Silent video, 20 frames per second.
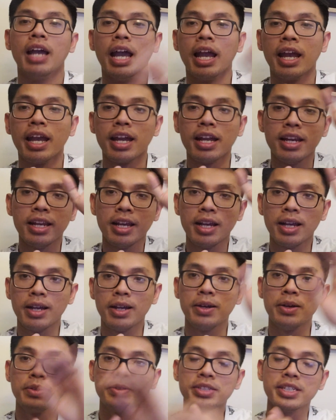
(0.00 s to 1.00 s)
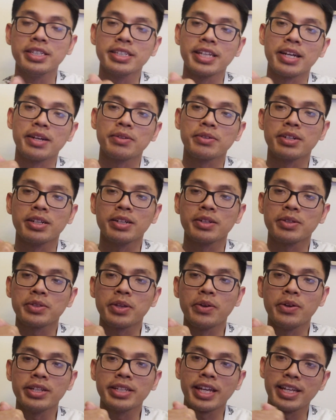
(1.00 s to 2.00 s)
Hello, xin chào cô
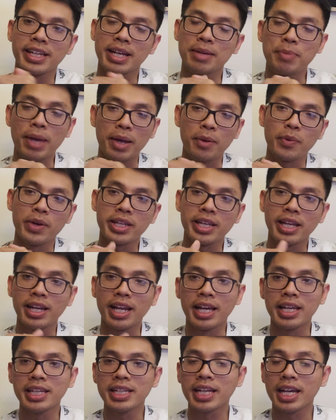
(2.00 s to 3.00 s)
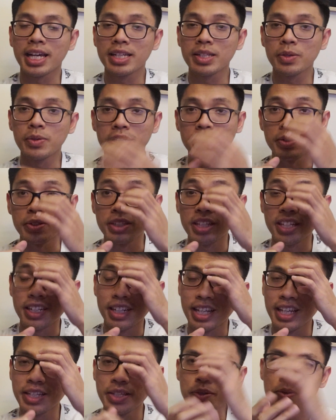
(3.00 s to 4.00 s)
chú anh chị các bạn quay trở lại với kênh du lịch của Thành
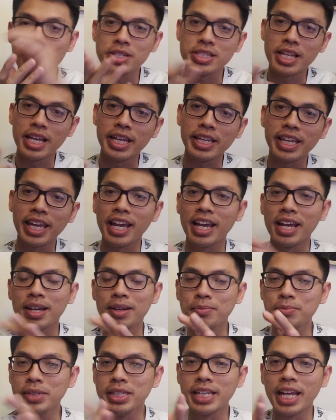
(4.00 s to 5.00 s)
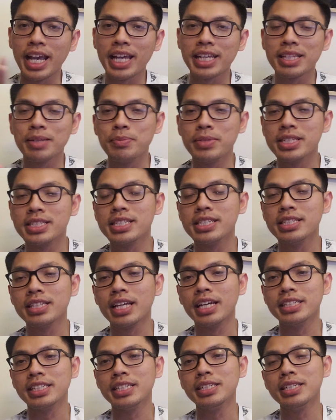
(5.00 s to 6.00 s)
Lê USA nhé. Bữa nay thì mình xin
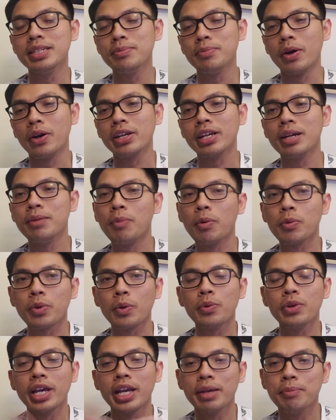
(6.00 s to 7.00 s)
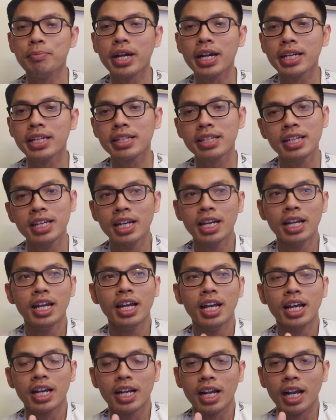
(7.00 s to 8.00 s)
thời sự với mọi người một chủ đề mới.
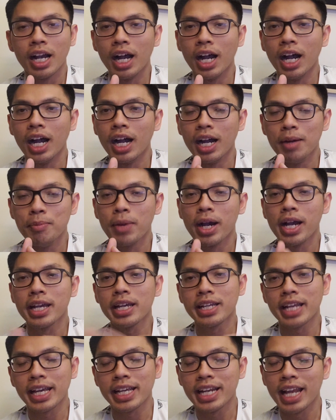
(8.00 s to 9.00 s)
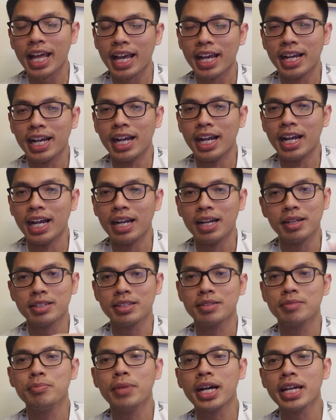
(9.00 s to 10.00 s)
À, mới ở đây
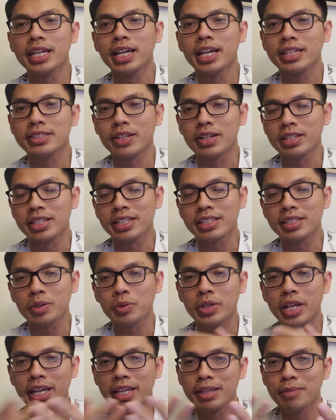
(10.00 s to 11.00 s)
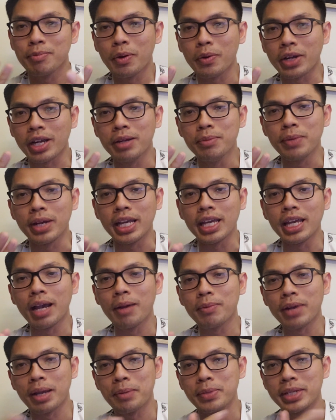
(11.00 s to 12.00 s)
là mới hơn so với những chủ đề bầu cử Mỹ
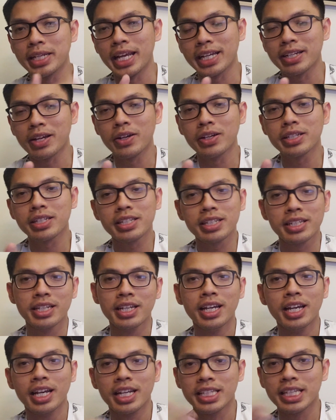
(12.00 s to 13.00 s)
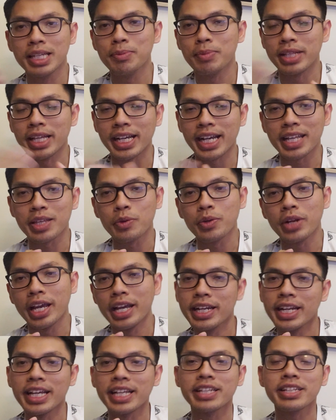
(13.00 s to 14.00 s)
hôm ngày mình đang nói. Nhưng mà thật ra chủ
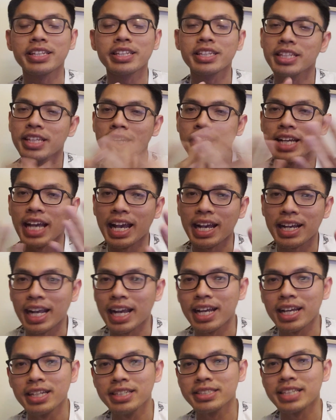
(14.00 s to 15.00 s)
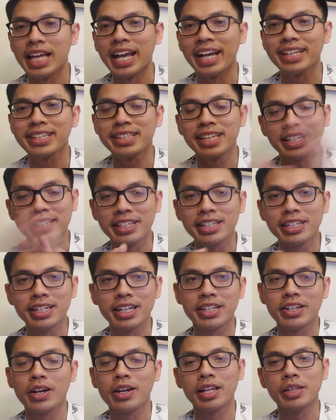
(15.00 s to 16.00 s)
đề này diễn ra cả tháng về trước
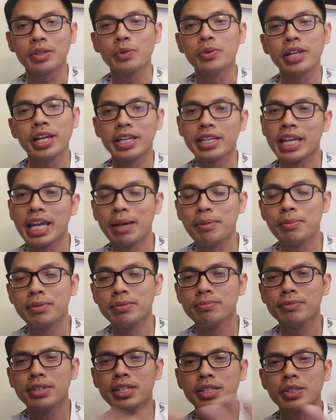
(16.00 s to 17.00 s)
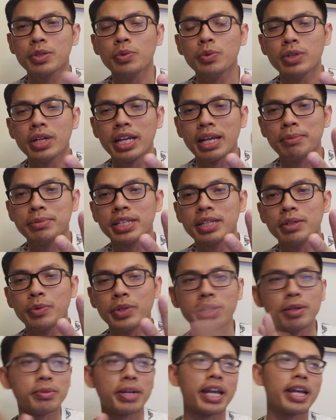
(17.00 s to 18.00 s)
rồi đó là chủ đề về em, chú MC
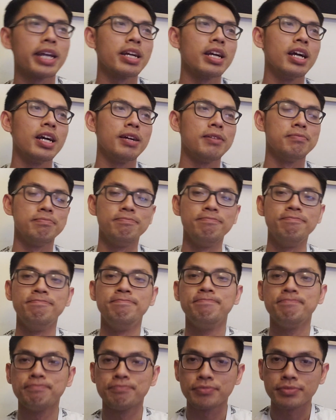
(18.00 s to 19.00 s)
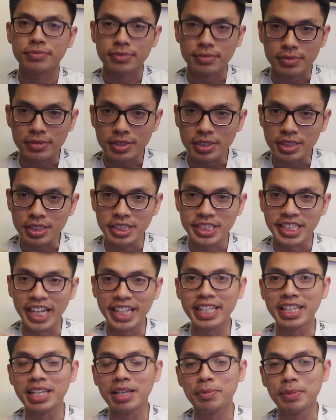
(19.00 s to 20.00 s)
Nguyễn Hồng Ngạn đó.
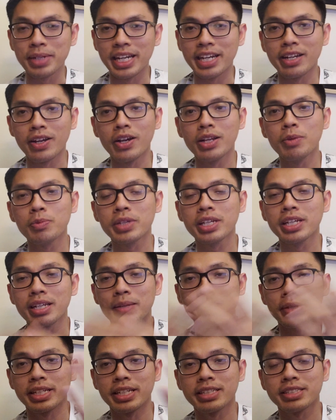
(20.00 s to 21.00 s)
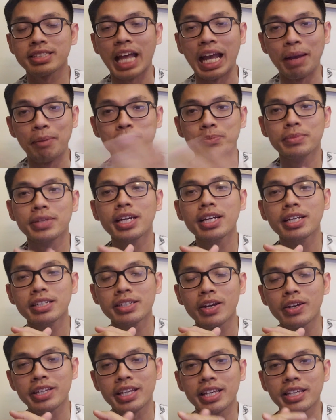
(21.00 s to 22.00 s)
Kể như như mình đã nói lúc trước là mình đã tạm
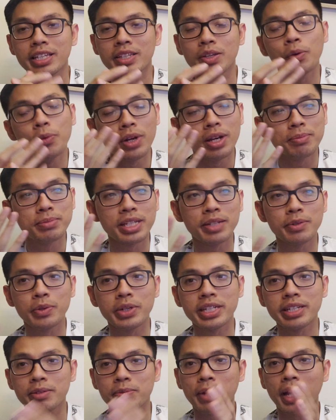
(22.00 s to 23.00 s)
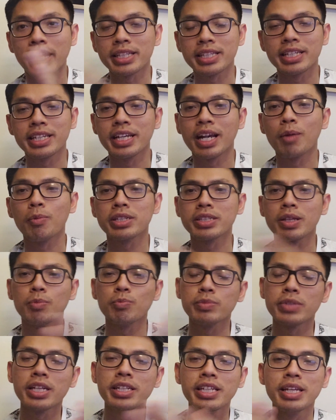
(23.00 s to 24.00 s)
ngưng nói về chú MC Nguyễn Hồng Ngạn tại vì không có
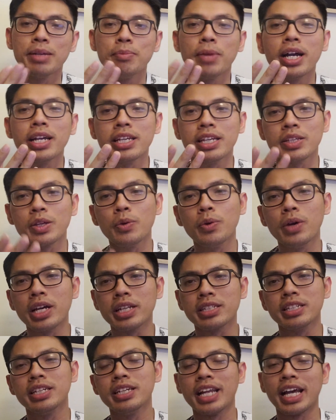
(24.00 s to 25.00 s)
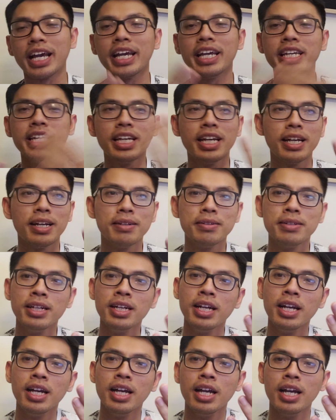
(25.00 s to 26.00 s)
thông tin gì mới về chú hết. Với lại uh,
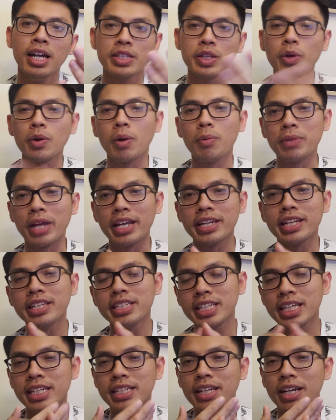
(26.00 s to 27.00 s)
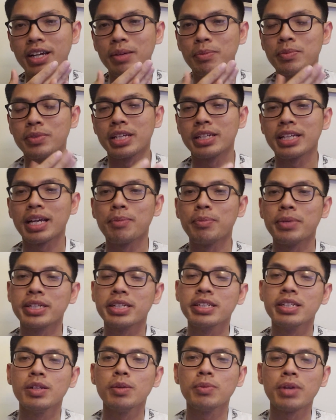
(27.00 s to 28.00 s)
chú cũng đã đính chính rồi mà thành ra
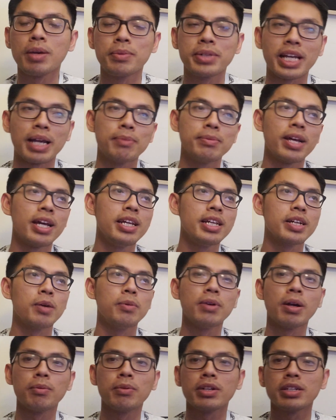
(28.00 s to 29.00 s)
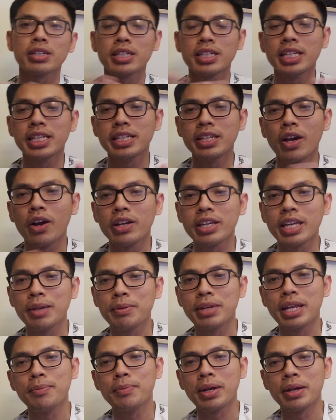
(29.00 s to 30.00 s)
mình lúc đó mình cảm thấy là cũng không có cái lý do gì
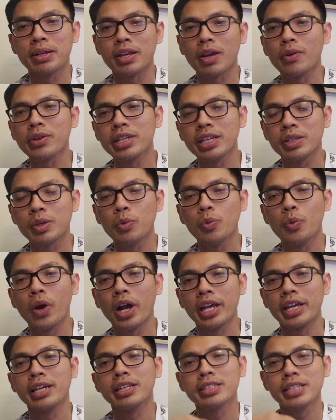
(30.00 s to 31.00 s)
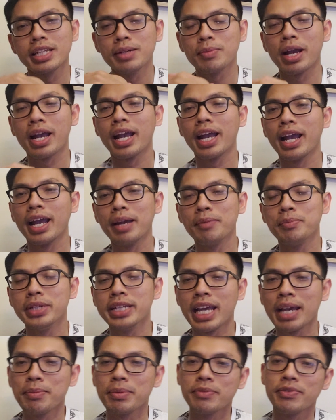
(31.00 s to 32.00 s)
để mà nói về chú hoài hết nhưng mà bữa
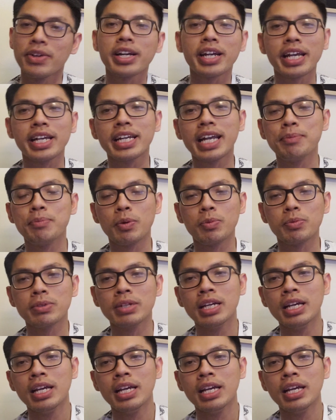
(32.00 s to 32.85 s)
nay mình phát hiện ra một